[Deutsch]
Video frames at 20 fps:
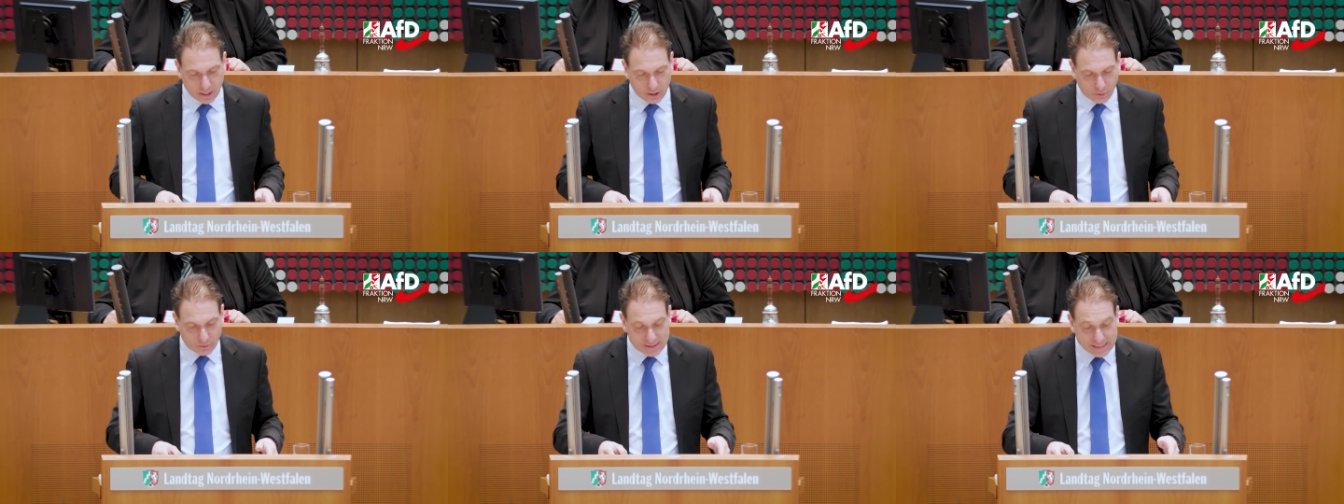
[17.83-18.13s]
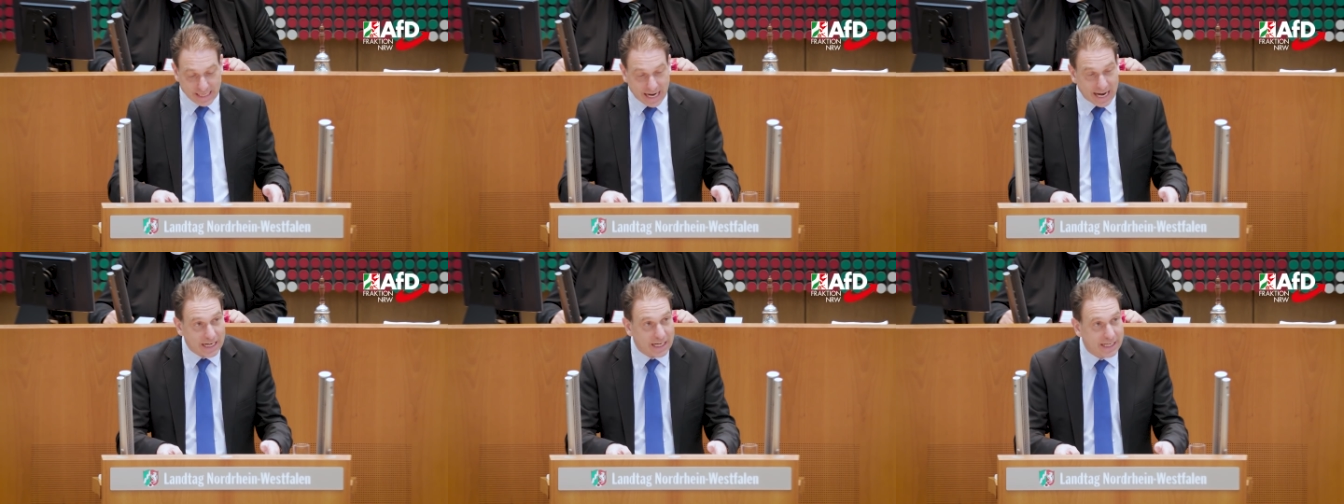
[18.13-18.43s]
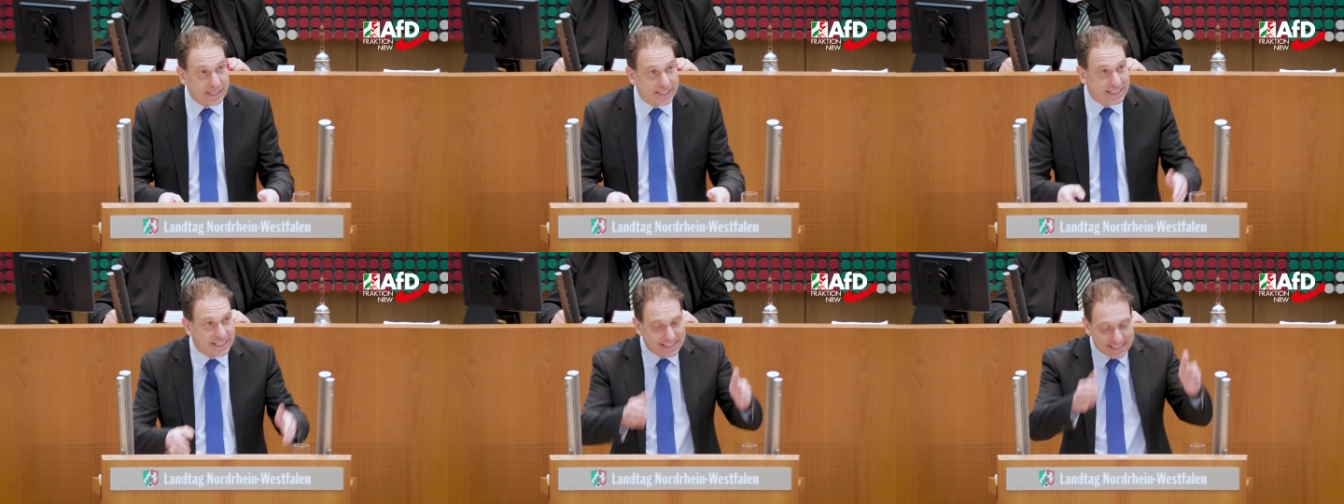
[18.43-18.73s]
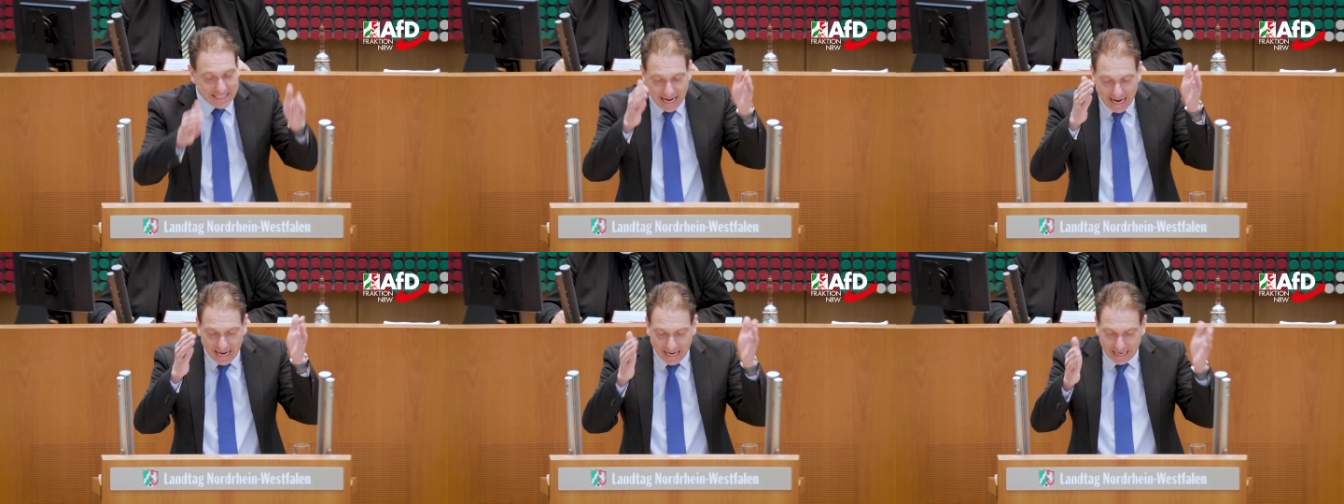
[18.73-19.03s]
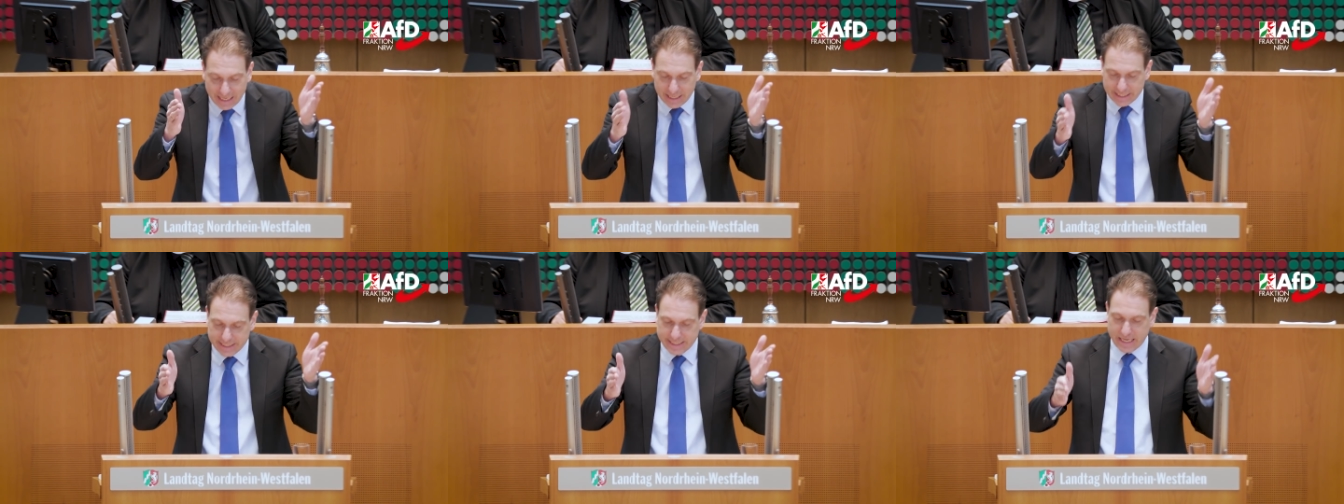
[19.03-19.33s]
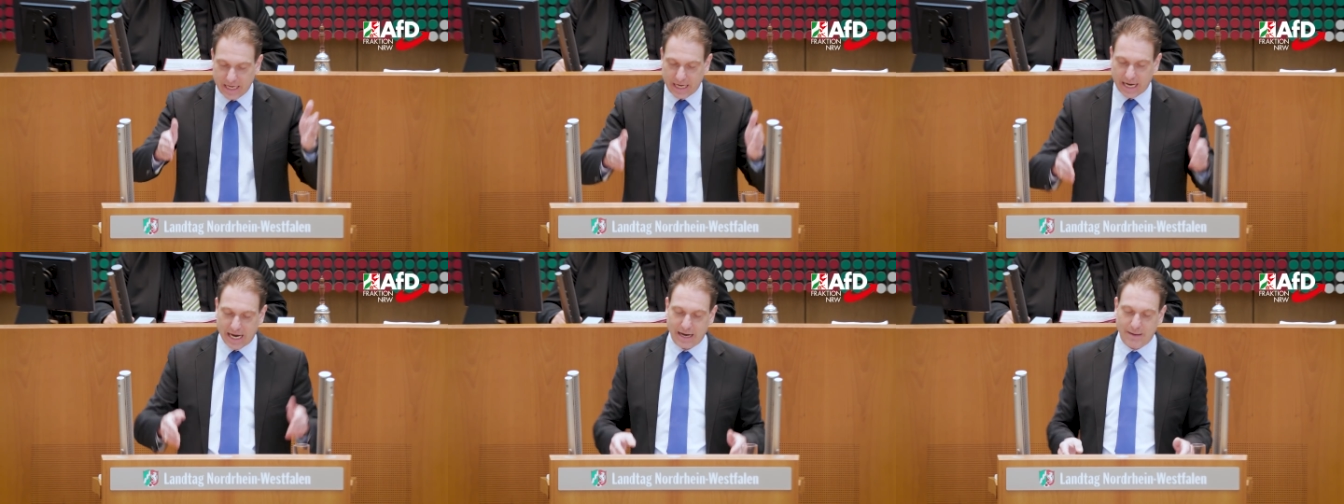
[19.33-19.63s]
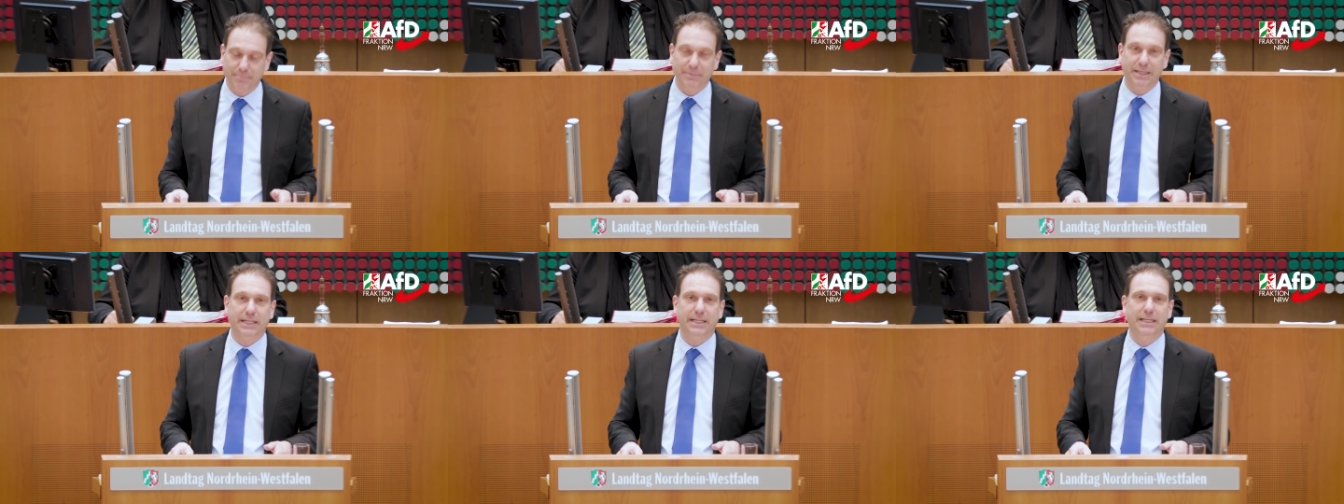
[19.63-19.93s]
Und Sie alle hier, Sie alle hier
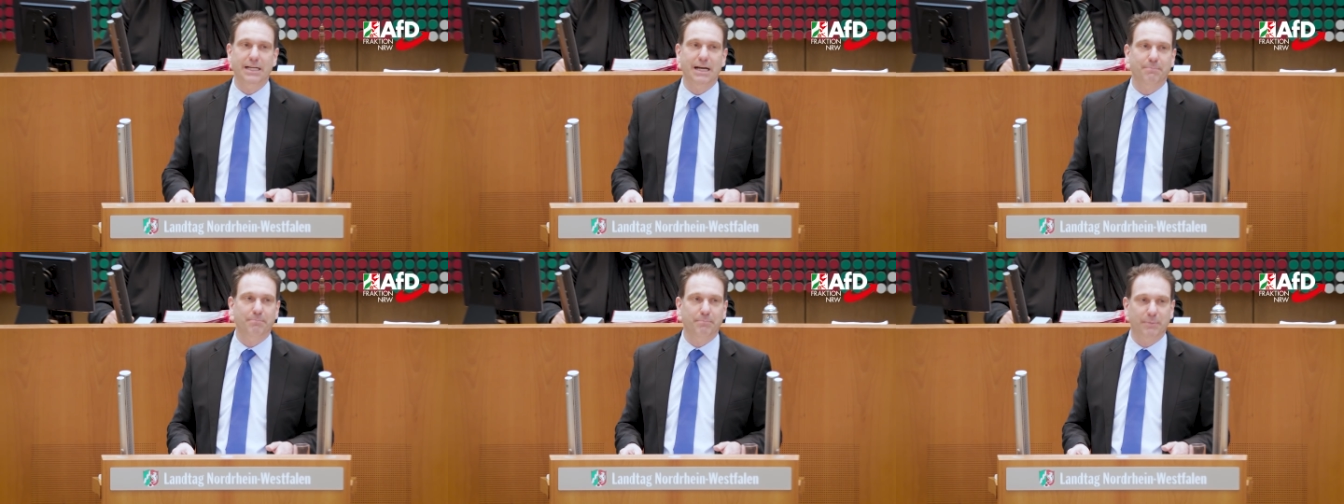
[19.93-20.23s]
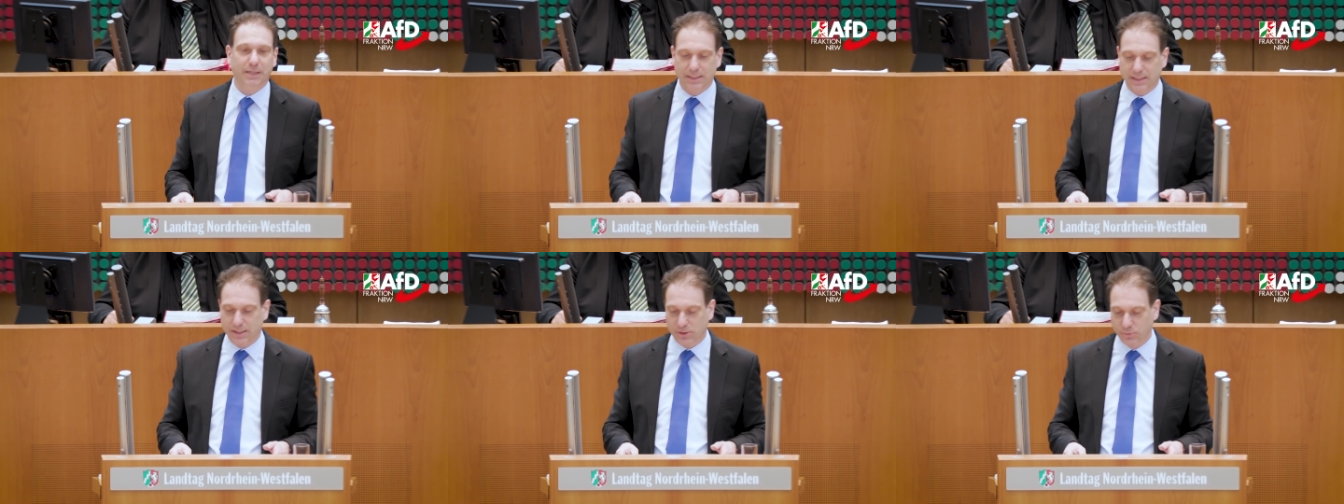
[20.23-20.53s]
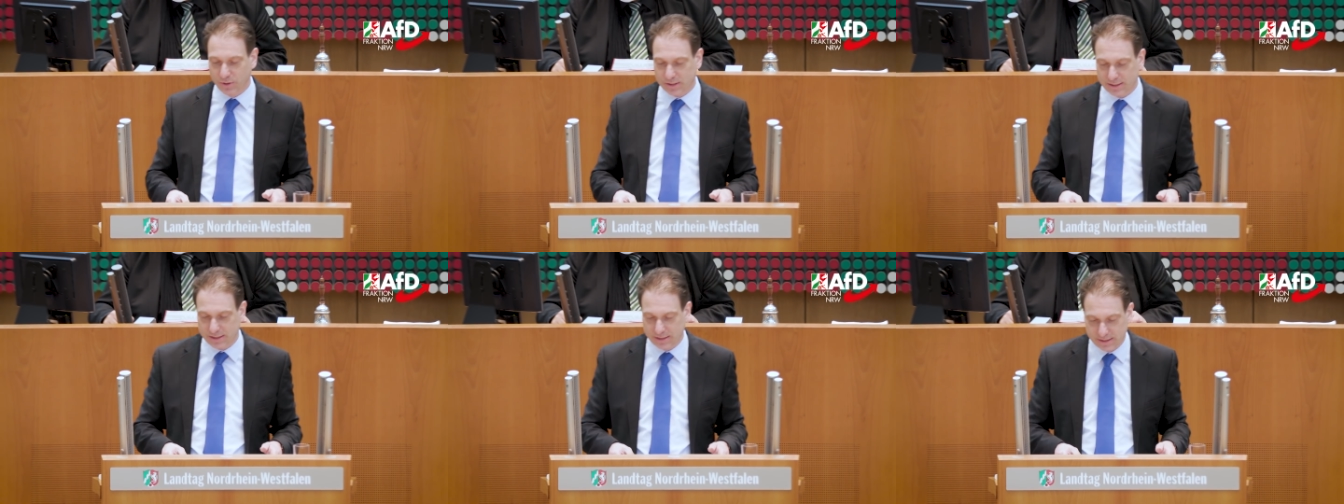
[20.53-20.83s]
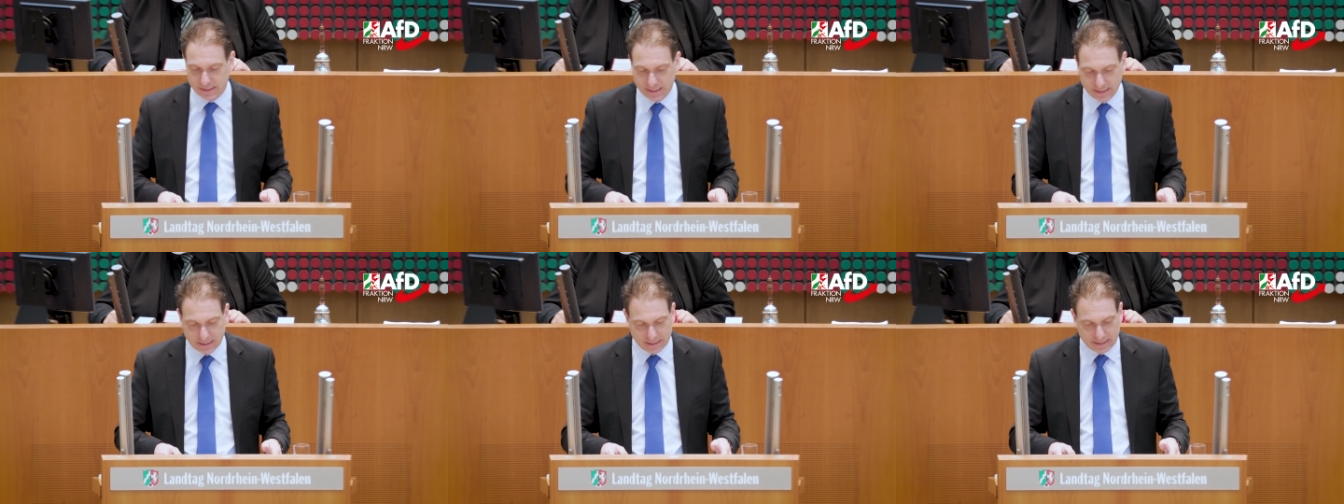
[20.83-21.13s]
haben die knappen Ressourcen,